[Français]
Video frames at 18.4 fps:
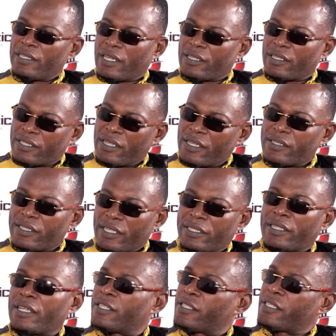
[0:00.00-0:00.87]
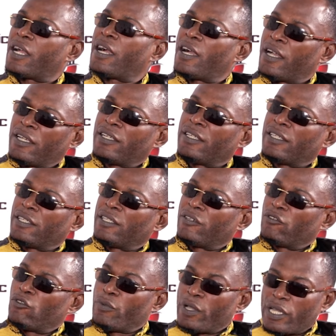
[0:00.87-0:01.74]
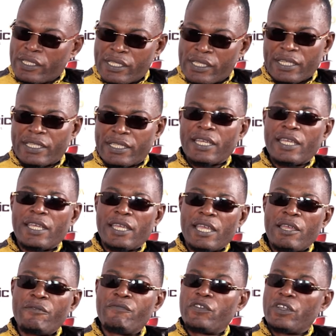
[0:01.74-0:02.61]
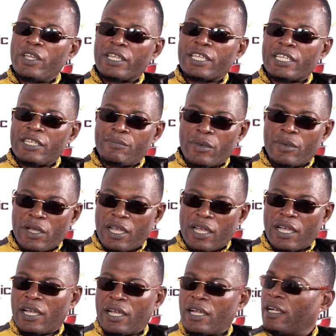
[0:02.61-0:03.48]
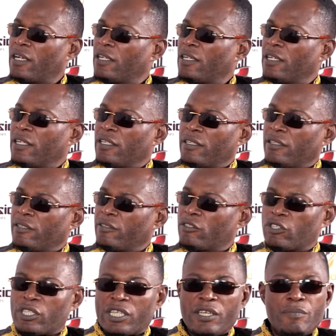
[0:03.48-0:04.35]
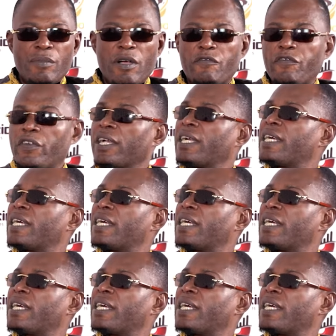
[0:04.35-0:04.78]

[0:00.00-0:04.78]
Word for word: ça sens c'était ça. Ou bien c'était un vieux qui m'a qui m'a fait